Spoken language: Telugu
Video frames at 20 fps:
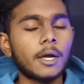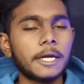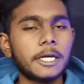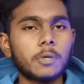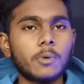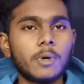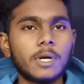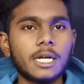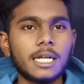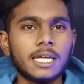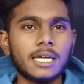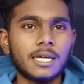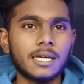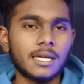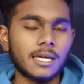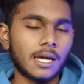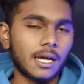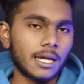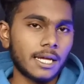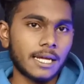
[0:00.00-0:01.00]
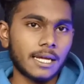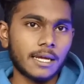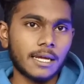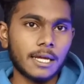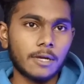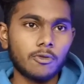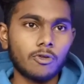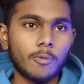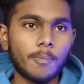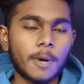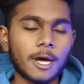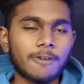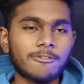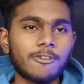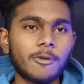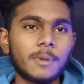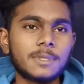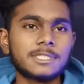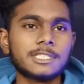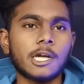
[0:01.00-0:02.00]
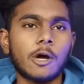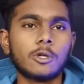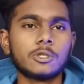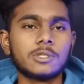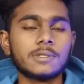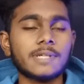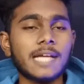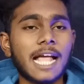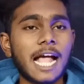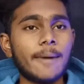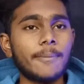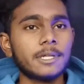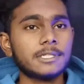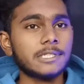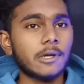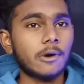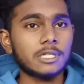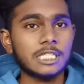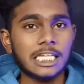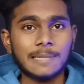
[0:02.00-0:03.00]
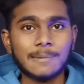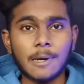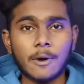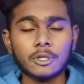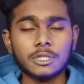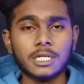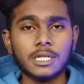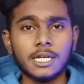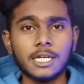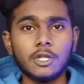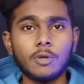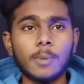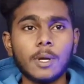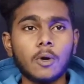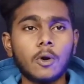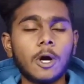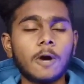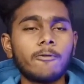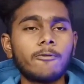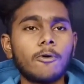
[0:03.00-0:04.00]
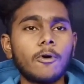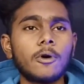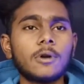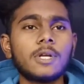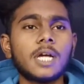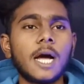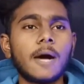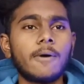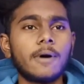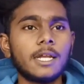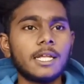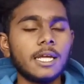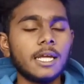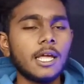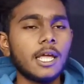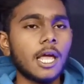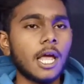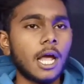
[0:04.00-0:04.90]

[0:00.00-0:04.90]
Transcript: మాకు ఎటువంటి ఎక్కువ పర్ఫార్మెన్స్ కావచ్చు కెమెరాస్ కావచ్చు ఏం అవసరం లేదు మాకు ఒక ఫోన్ కావాలి